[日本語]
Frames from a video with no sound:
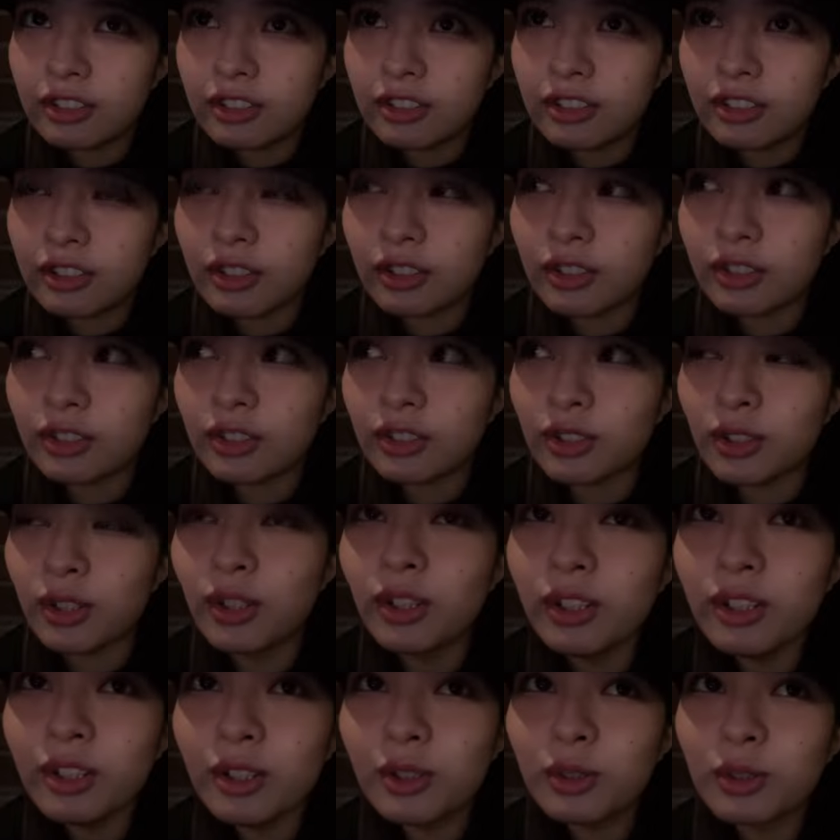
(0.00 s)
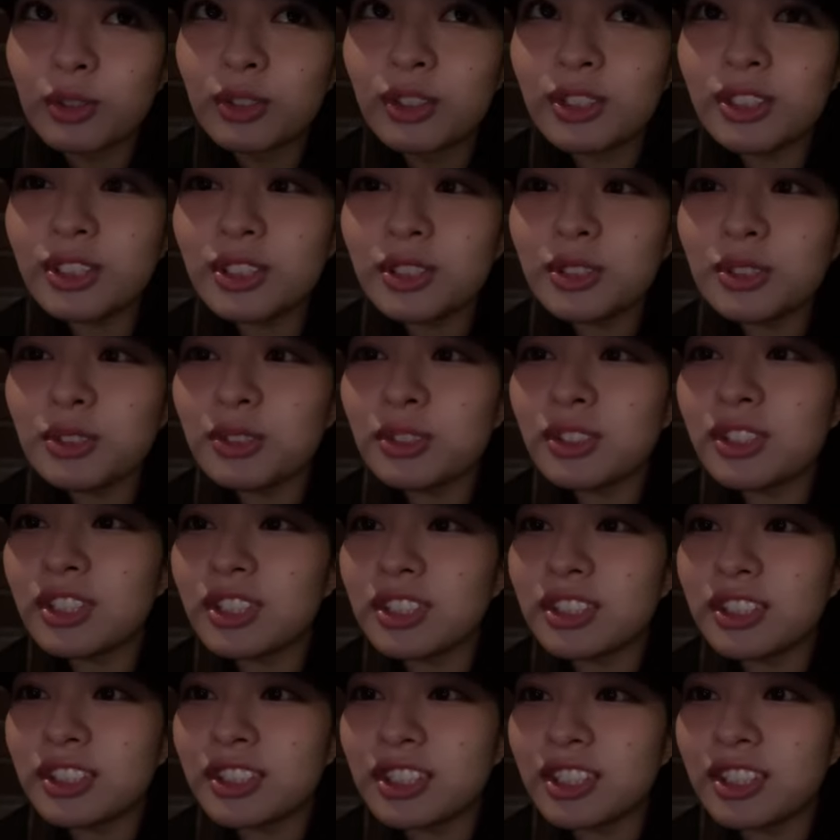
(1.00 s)
て書いててえ同じ仰
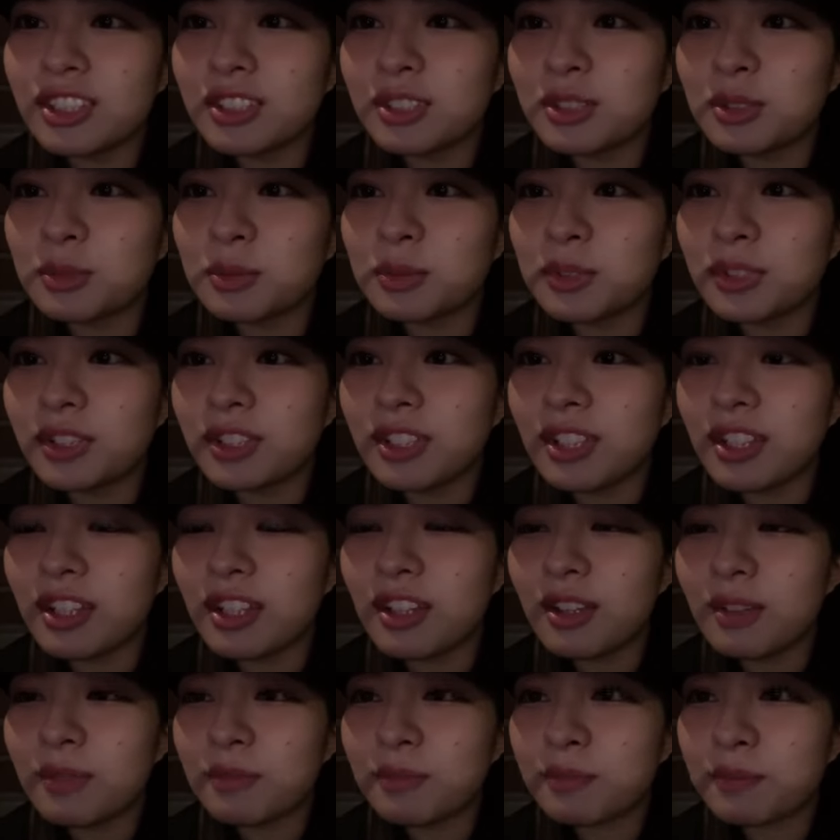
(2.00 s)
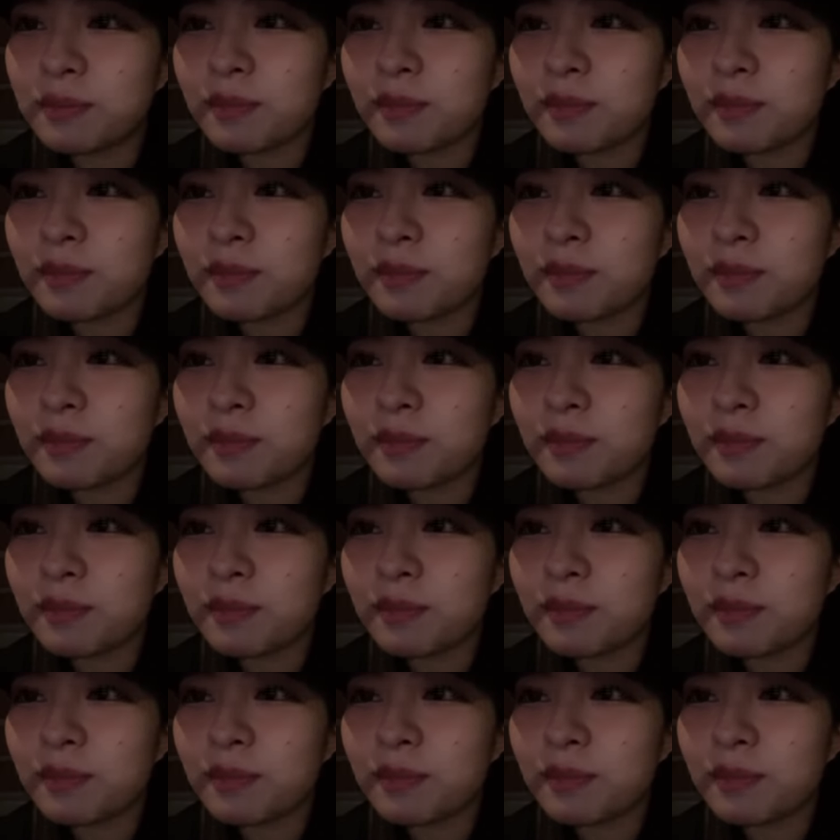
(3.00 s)
天じゃんと思って